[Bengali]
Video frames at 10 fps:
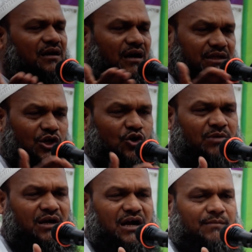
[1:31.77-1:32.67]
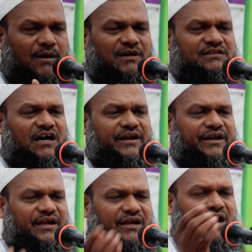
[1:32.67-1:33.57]
কান্নাহমা গামা
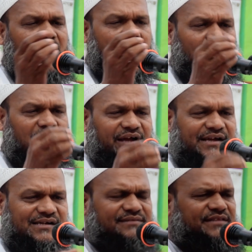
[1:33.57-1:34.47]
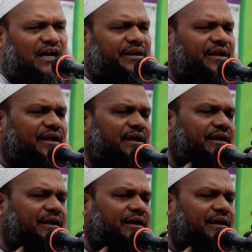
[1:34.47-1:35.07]
মাতানে আও গায়াতানে